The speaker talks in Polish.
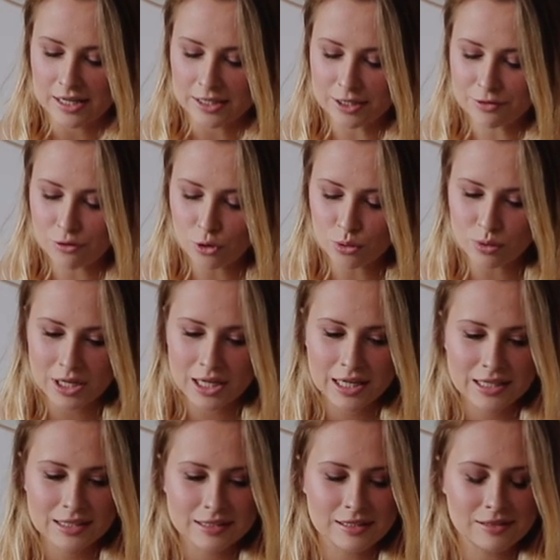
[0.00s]
I w
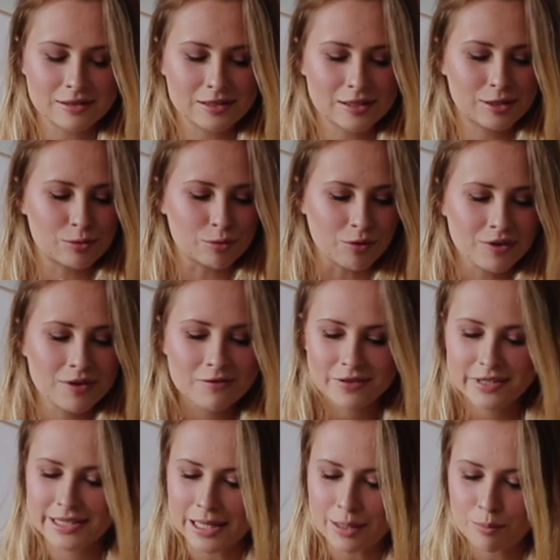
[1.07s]
ogóle słowem
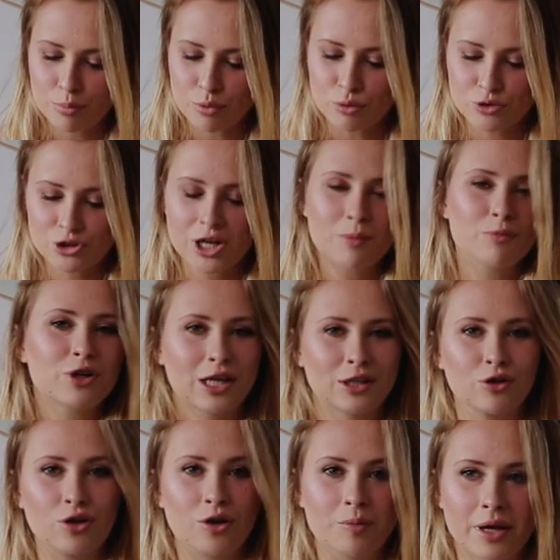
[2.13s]
wstępu, czemu ja
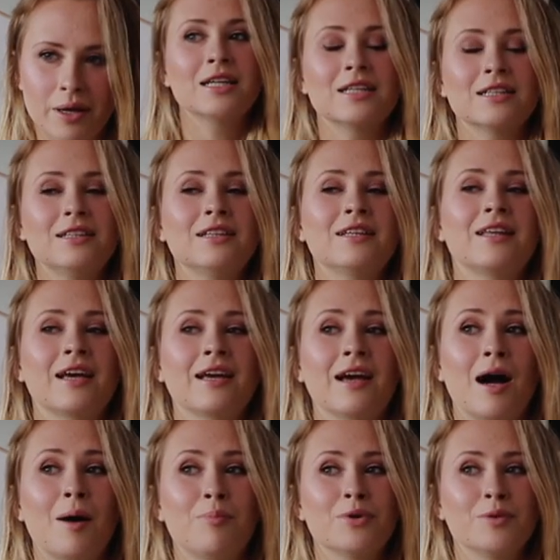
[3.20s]
to robię. Gdy te
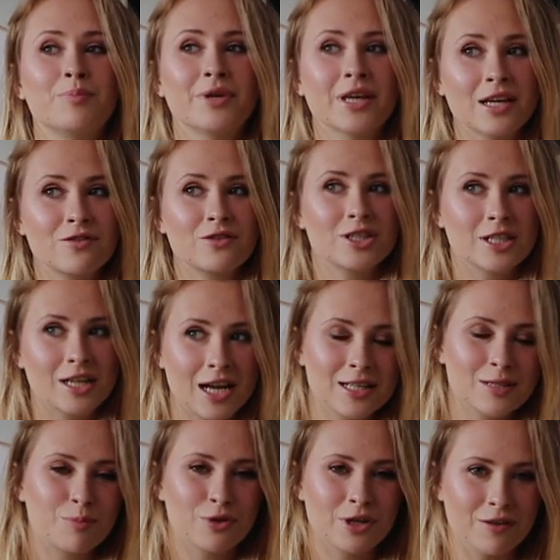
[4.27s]
day-upy pierwszy
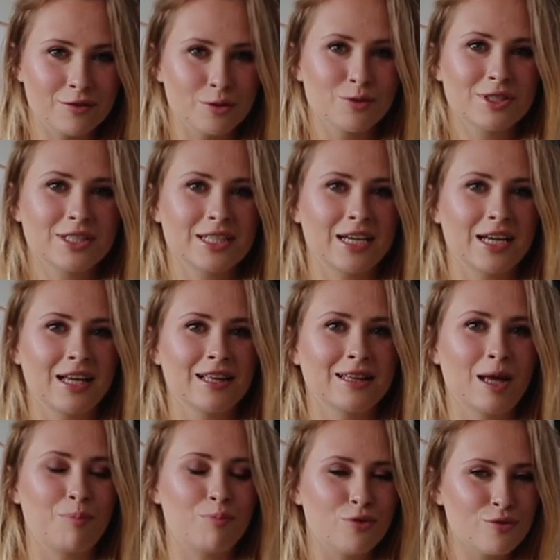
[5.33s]
raz pojawiły się
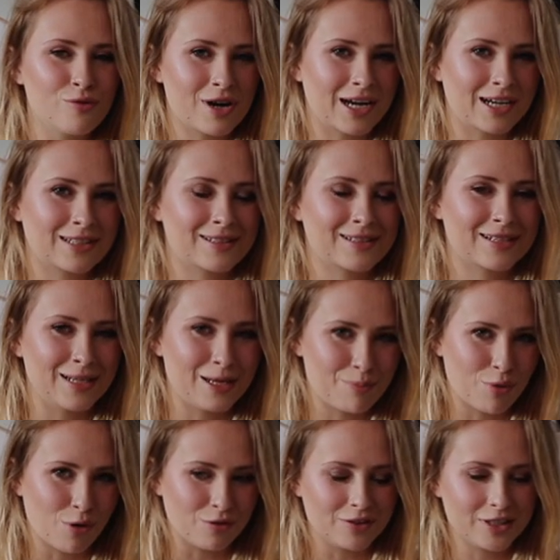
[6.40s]
na półkach
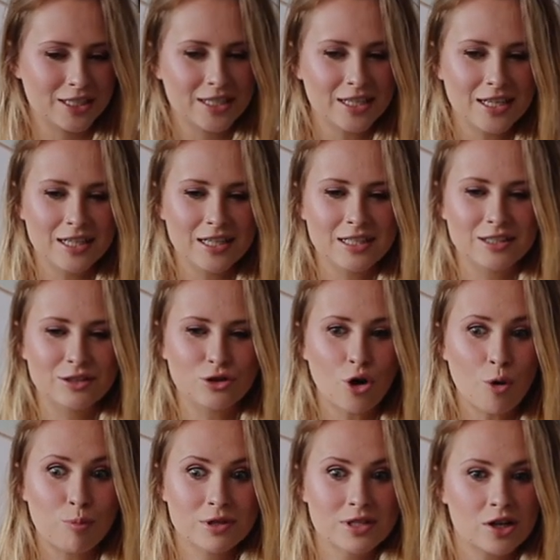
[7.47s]
sklepowych,
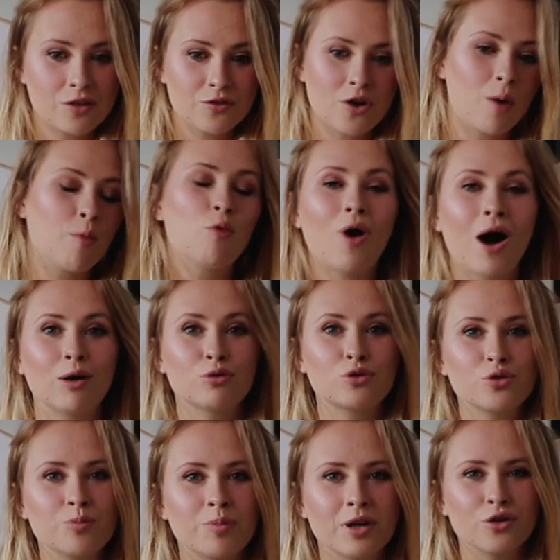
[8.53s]
to postanowiłam, wow,
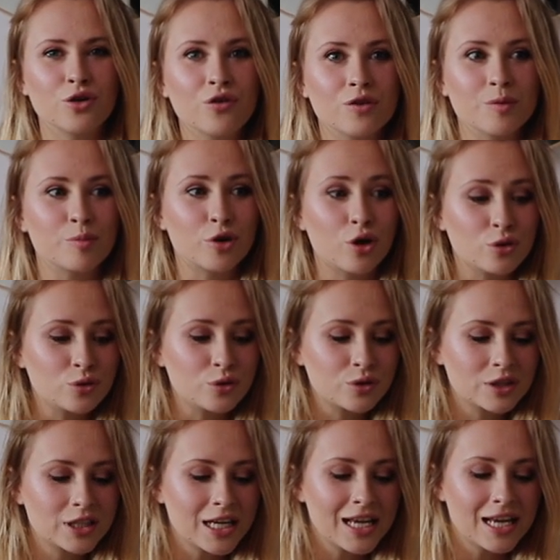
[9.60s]
super, nowy
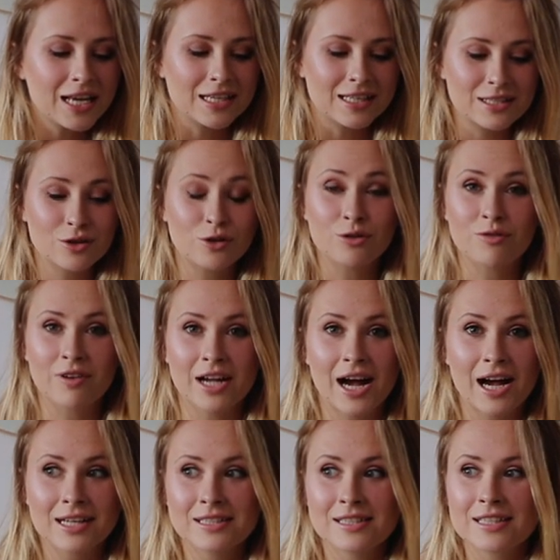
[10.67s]
produkt, jest on
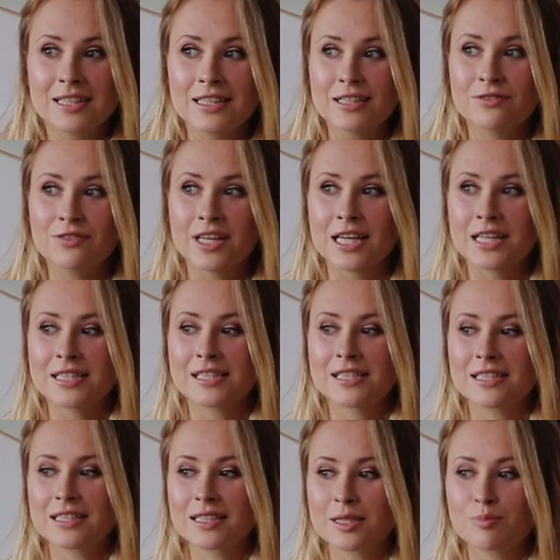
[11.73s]
wegański, więc
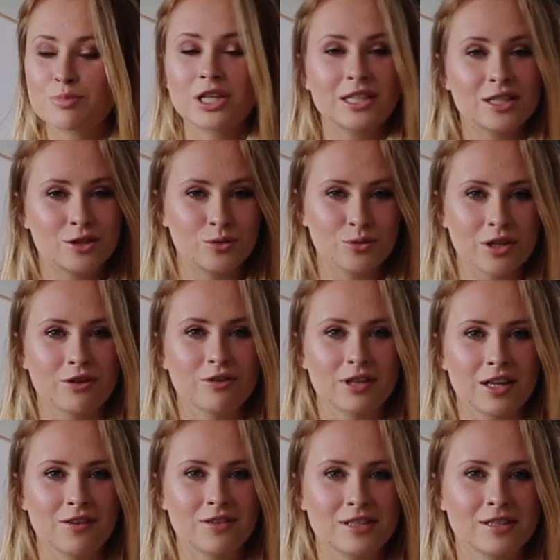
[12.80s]
y, przetestuję go
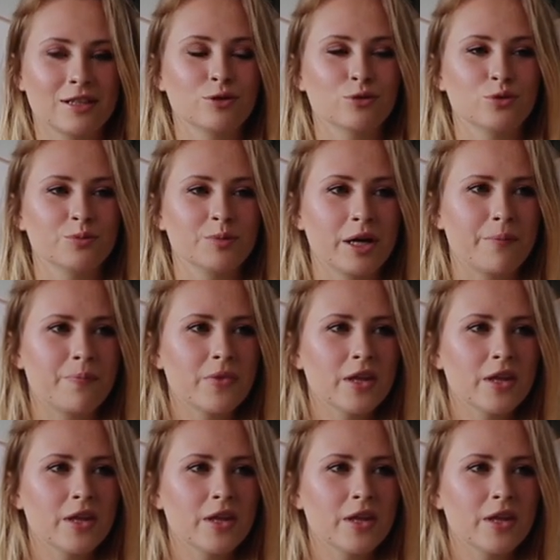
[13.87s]
dla Was na YouTubie.